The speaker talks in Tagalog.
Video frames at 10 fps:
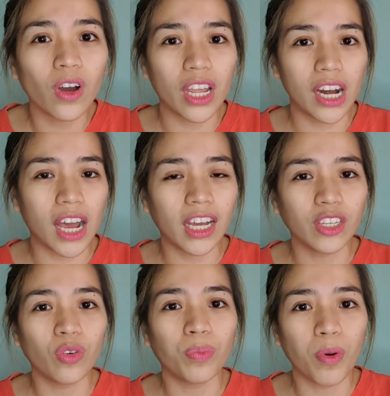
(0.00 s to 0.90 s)

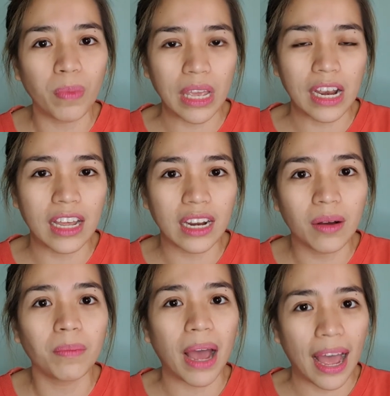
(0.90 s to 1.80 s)
Kailangan yung pumila
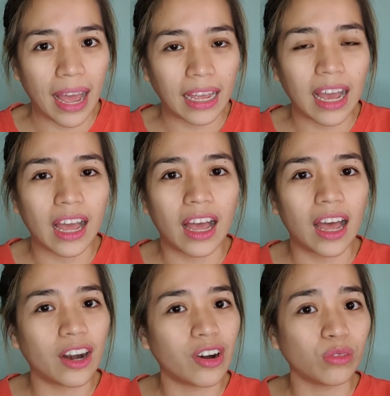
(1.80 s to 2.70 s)
ng
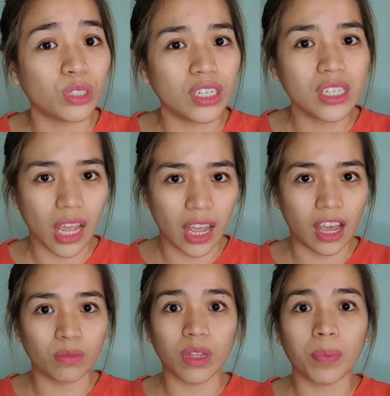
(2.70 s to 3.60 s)
maaga. Around 6
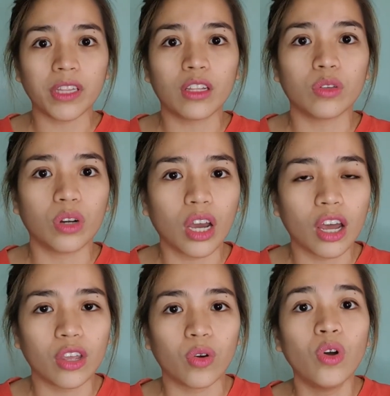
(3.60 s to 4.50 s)
a.m. dapat nandun na
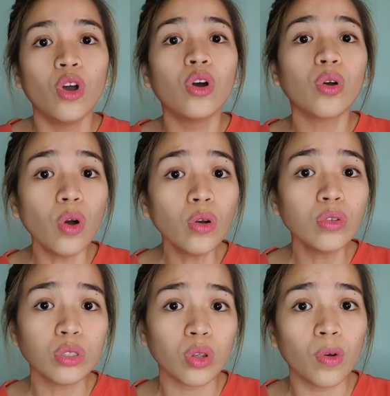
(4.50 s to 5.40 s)
kayo kung
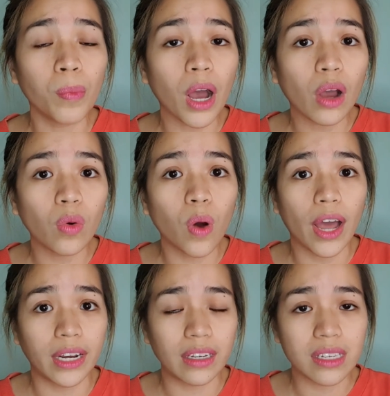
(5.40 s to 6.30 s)
gusto nyo
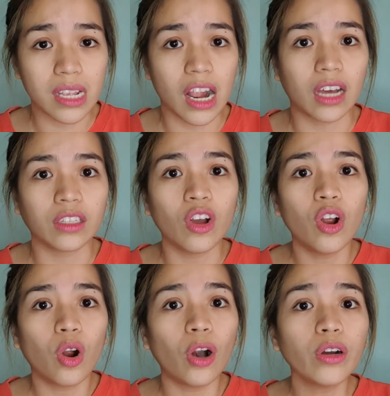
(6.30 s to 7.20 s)
makakuha ng slot
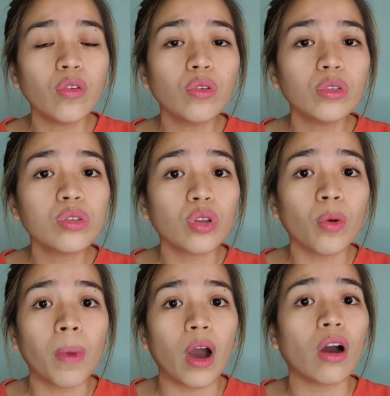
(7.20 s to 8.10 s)
or kung gusto
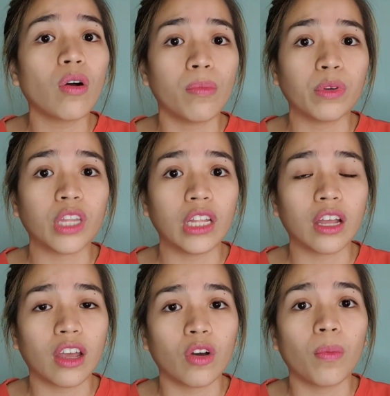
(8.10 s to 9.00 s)
nyo ma-accommodate
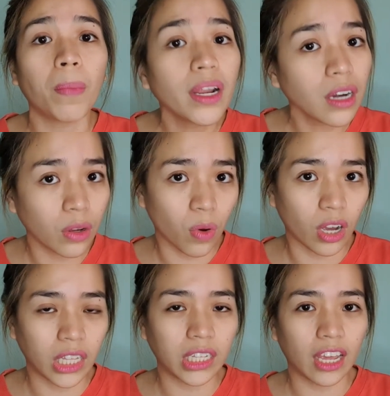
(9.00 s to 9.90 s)
kayo pag
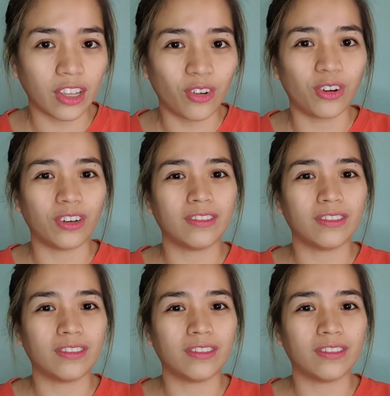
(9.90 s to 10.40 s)
nag-walk-in kayo.